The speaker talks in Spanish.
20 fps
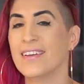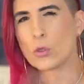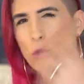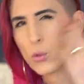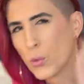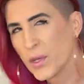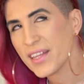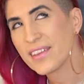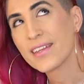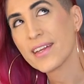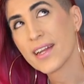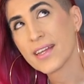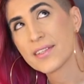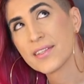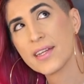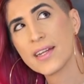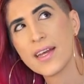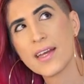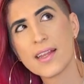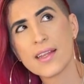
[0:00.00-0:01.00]
Twitter
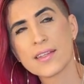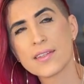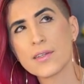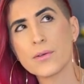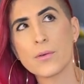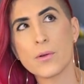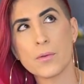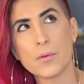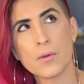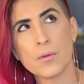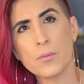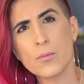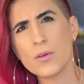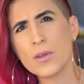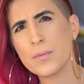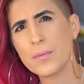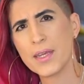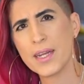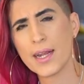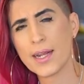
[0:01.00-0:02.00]
hace nada se volvió
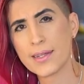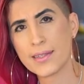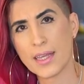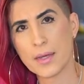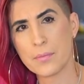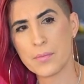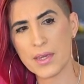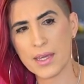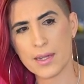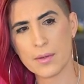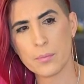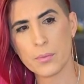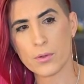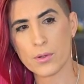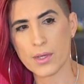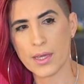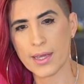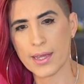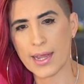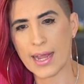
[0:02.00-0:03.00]
muy viral también
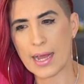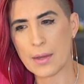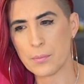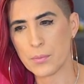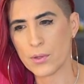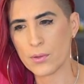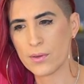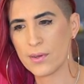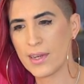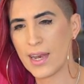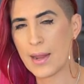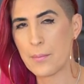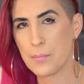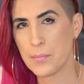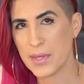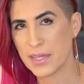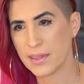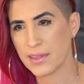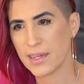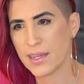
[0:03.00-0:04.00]
porque cambió de la
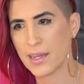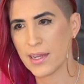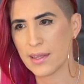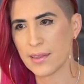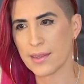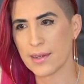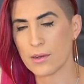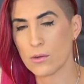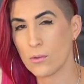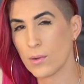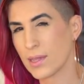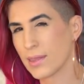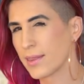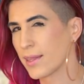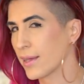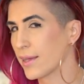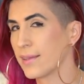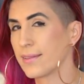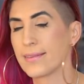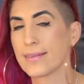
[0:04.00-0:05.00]
métrica del
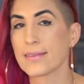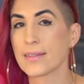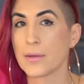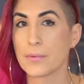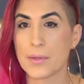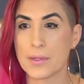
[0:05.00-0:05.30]
cuánta gente está